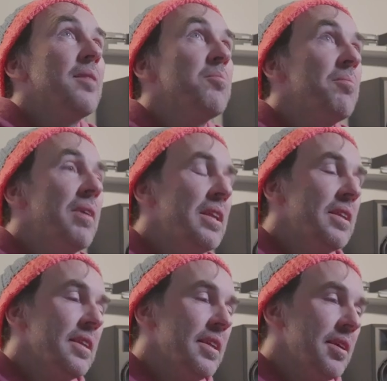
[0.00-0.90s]
dem
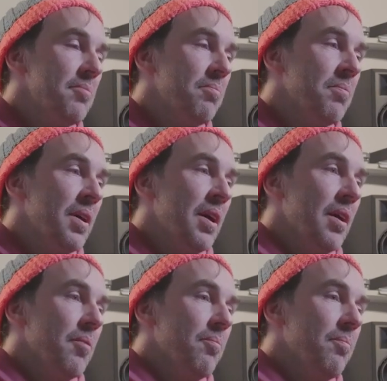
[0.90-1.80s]
Moment, in dem
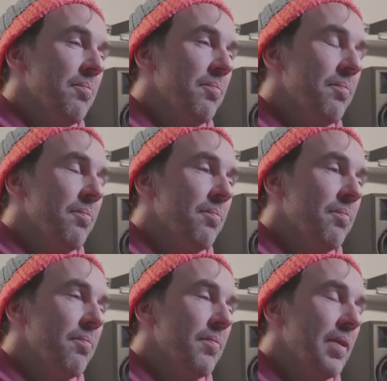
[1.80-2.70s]

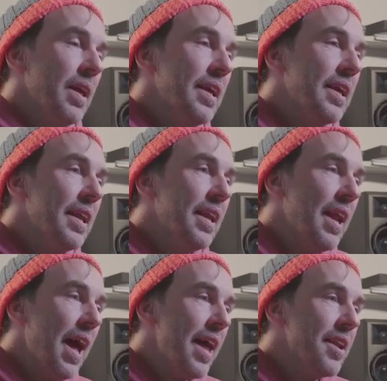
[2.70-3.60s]
mm, ich
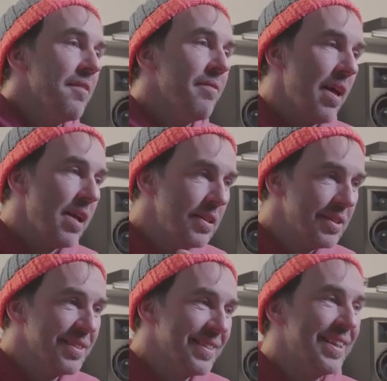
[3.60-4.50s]
in einer
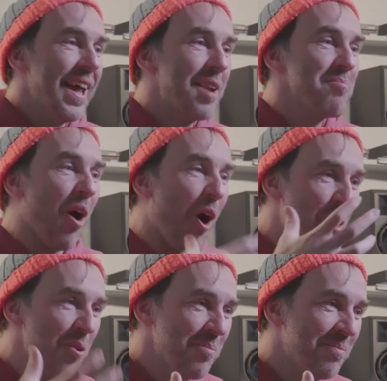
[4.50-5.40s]
Welt, in einem
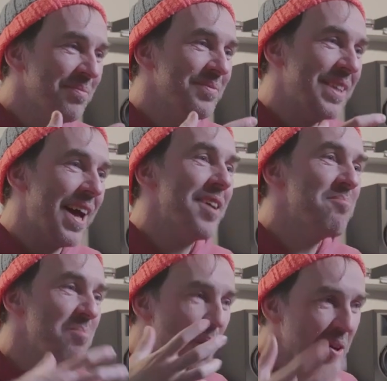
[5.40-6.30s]
Raum
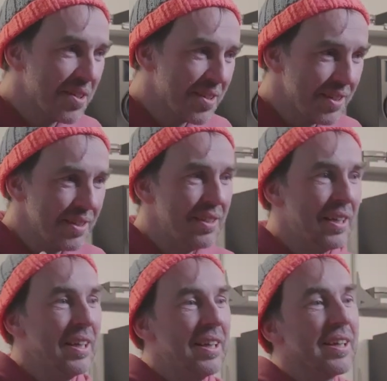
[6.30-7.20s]
sein möchte,
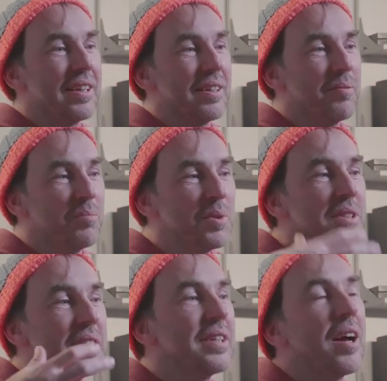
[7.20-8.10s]

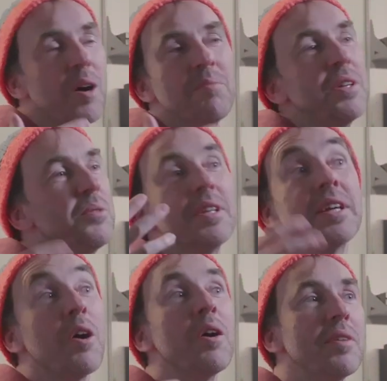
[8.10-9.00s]
muss dieser Raum
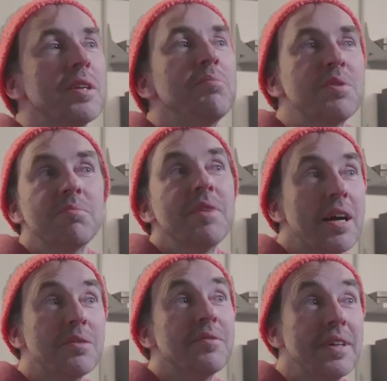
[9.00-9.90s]
natürlich auch auf eine bestimmte
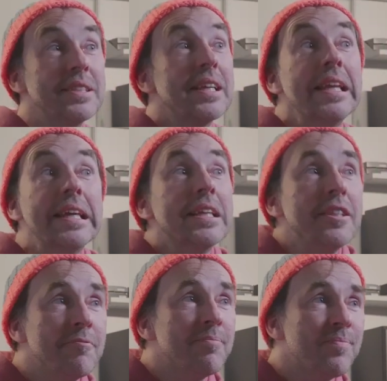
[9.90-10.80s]
Art und Weise
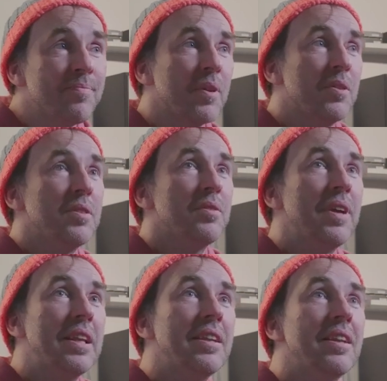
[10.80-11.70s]
klingen. Und
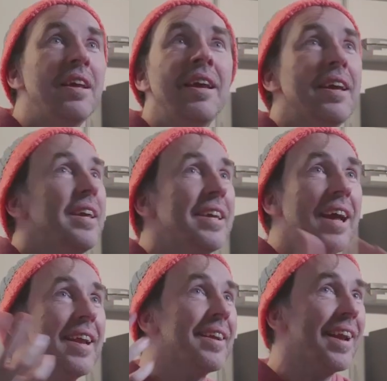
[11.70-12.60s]
wenn ich
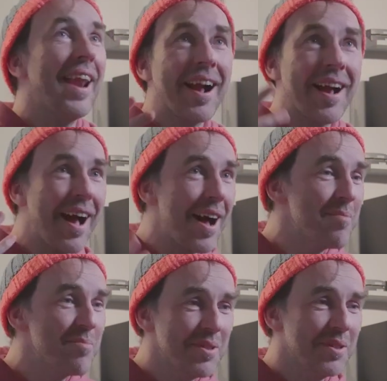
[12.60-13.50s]
keinen Klang
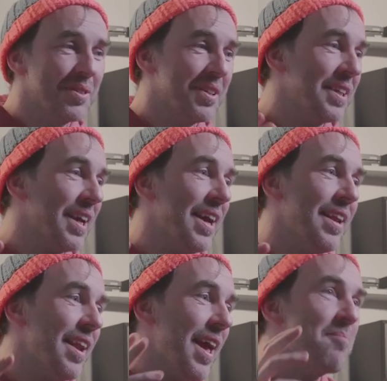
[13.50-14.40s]
habe und ich
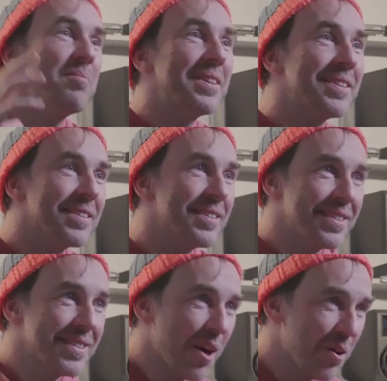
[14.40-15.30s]
keinen
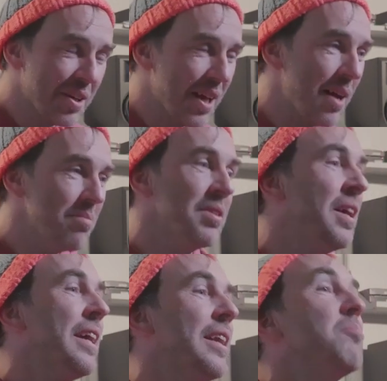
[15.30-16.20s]
Ambient-Sound habe,
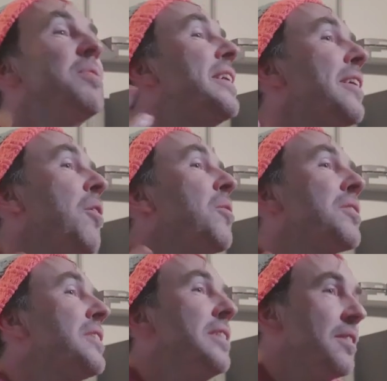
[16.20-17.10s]
dann bin ich
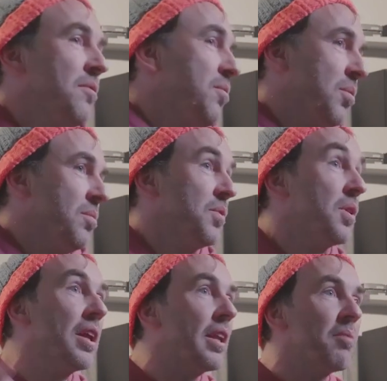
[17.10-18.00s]
auch nirgendwo,
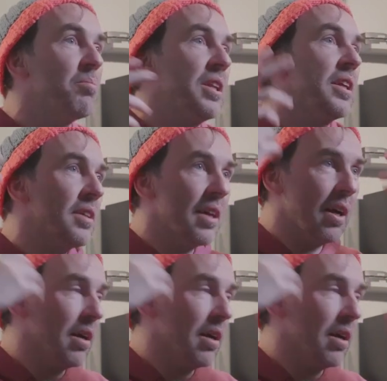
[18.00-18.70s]
sondern dann bin ich